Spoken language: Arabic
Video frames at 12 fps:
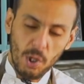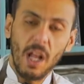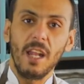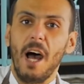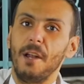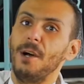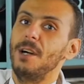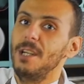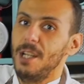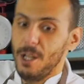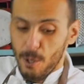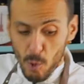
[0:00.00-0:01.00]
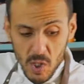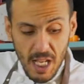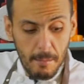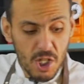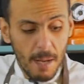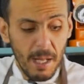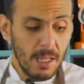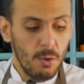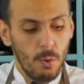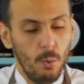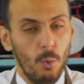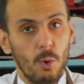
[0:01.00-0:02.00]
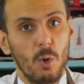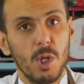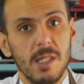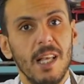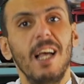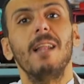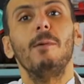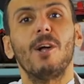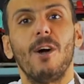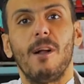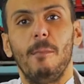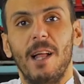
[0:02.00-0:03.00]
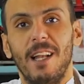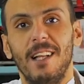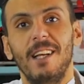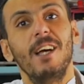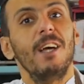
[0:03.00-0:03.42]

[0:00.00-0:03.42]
وطلعنا الرز اللي بالشبت والرز اللي بالكراميل